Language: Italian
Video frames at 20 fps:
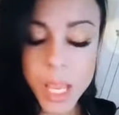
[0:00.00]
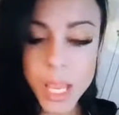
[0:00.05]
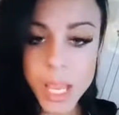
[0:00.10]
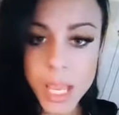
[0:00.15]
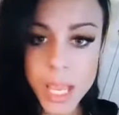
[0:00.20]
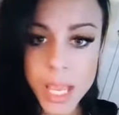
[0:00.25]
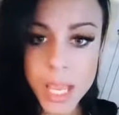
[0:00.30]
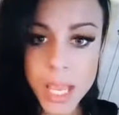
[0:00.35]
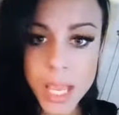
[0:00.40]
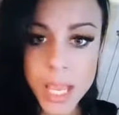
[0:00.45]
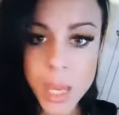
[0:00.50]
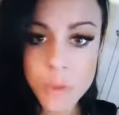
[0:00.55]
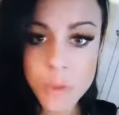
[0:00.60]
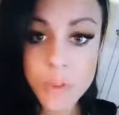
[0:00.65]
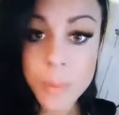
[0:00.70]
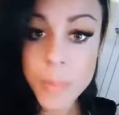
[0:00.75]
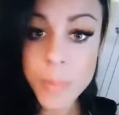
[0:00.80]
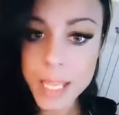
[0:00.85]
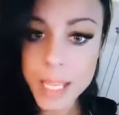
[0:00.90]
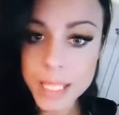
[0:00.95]
Eh,
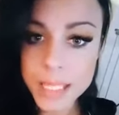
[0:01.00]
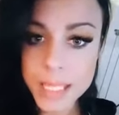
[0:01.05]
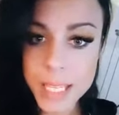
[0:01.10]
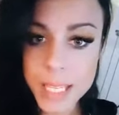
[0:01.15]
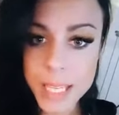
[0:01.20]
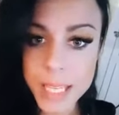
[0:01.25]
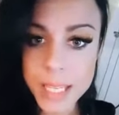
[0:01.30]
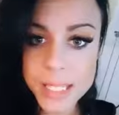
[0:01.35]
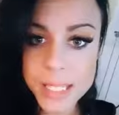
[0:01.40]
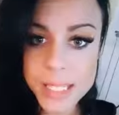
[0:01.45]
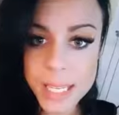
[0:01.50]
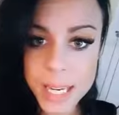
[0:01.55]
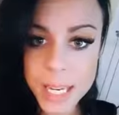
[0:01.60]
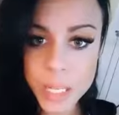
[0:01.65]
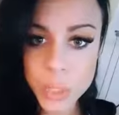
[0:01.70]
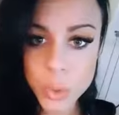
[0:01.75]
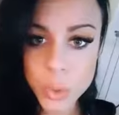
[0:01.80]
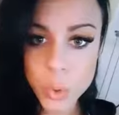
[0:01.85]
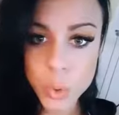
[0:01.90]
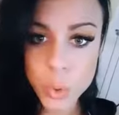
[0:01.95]
ovviamente
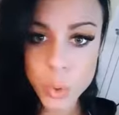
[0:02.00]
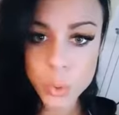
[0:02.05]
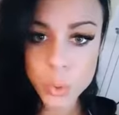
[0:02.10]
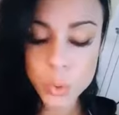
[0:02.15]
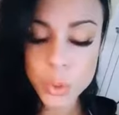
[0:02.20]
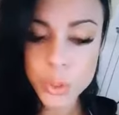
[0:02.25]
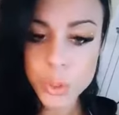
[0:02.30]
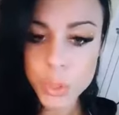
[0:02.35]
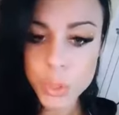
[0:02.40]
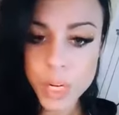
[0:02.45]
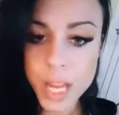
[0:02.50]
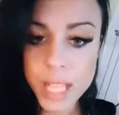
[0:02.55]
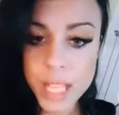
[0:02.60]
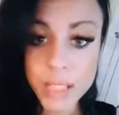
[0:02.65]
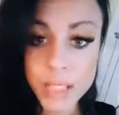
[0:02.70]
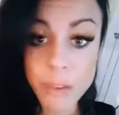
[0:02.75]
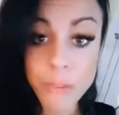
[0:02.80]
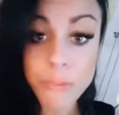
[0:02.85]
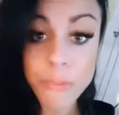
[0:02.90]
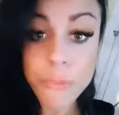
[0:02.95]
saranno due
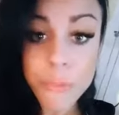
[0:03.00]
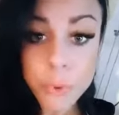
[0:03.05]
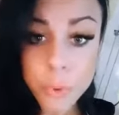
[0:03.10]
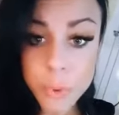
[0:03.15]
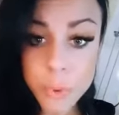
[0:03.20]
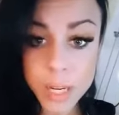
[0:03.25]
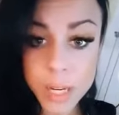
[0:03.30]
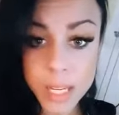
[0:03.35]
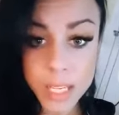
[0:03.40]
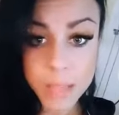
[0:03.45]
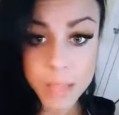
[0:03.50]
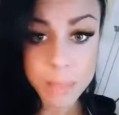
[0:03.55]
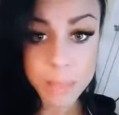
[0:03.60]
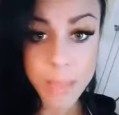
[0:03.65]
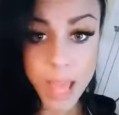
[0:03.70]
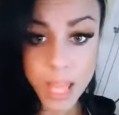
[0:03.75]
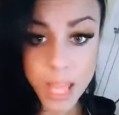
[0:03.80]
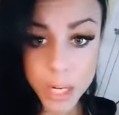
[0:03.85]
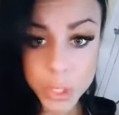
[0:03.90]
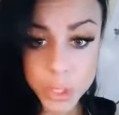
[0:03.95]
giornate full
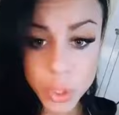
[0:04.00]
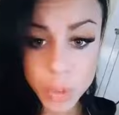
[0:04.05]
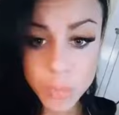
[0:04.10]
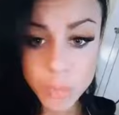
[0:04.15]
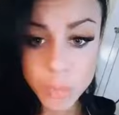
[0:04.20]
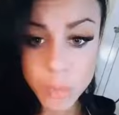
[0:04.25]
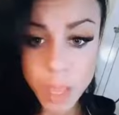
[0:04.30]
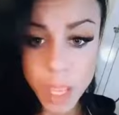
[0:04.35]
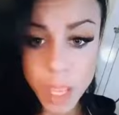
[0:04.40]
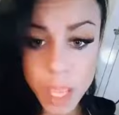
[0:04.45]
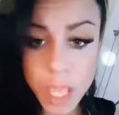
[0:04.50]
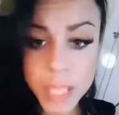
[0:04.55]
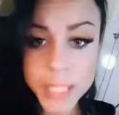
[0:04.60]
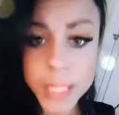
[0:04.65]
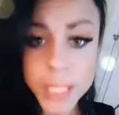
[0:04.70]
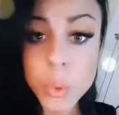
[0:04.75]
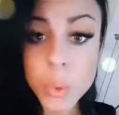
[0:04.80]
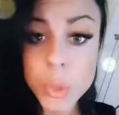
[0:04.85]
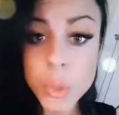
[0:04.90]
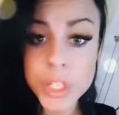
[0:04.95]
immersion,
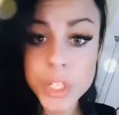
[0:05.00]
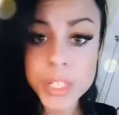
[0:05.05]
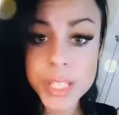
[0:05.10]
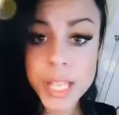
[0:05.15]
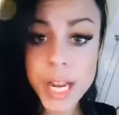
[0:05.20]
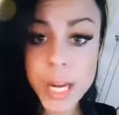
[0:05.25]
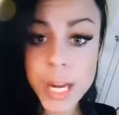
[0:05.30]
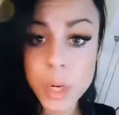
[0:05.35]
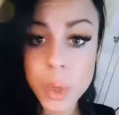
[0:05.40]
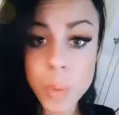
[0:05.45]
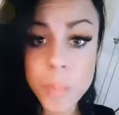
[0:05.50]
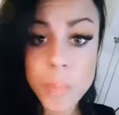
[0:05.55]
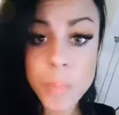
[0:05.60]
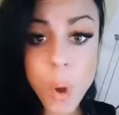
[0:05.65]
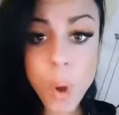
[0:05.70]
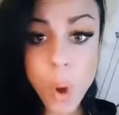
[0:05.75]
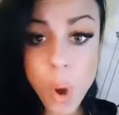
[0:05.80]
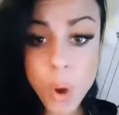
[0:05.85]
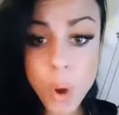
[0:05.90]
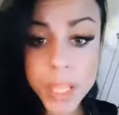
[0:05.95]
di cui ci saranno
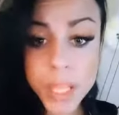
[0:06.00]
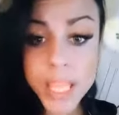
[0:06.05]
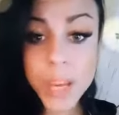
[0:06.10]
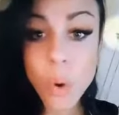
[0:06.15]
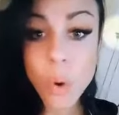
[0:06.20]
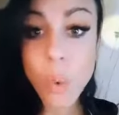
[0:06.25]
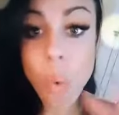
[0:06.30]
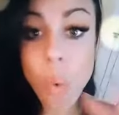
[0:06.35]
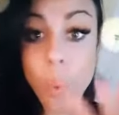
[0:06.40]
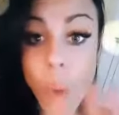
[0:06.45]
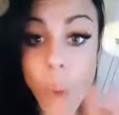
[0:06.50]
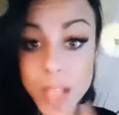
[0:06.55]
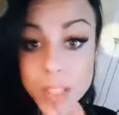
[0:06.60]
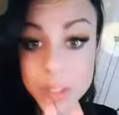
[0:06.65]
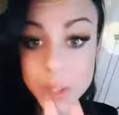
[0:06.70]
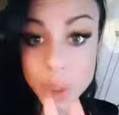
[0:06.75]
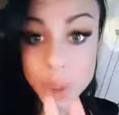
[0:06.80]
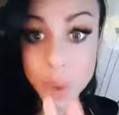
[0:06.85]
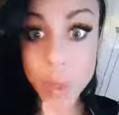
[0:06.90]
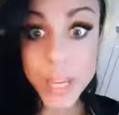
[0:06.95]
poi
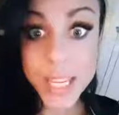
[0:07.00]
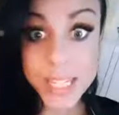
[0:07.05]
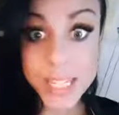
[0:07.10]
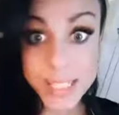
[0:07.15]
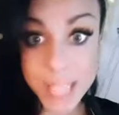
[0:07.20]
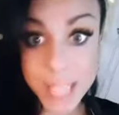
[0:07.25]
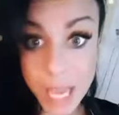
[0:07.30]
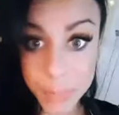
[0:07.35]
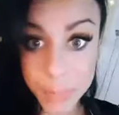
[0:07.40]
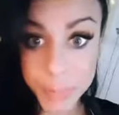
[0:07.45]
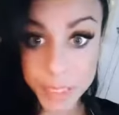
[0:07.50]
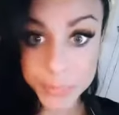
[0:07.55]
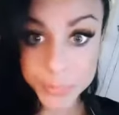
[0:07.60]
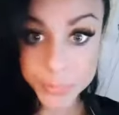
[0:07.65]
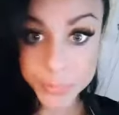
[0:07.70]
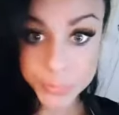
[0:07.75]
quattro esami.